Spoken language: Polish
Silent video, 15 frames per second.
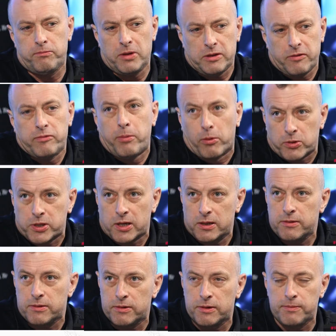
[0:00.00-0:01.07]
między innymi w
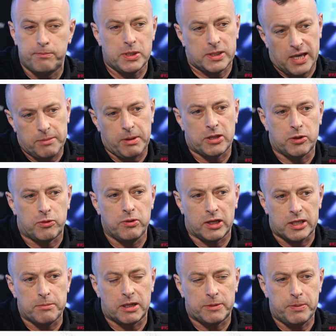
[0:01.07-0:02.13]
Borczej, y, pisałem
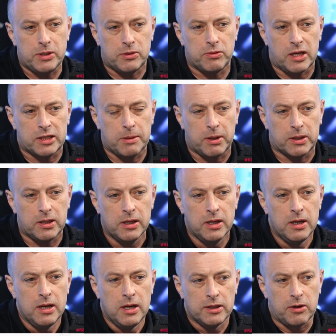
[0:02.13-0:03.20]
artykuły na temat PiSu i na
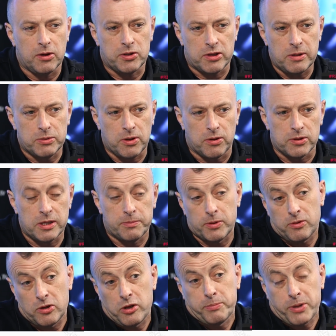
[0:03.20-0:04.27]
temat tego, co o tym
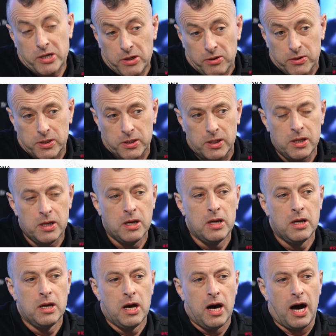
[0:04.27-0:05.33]
sądzę, po prostu jest to przerażające,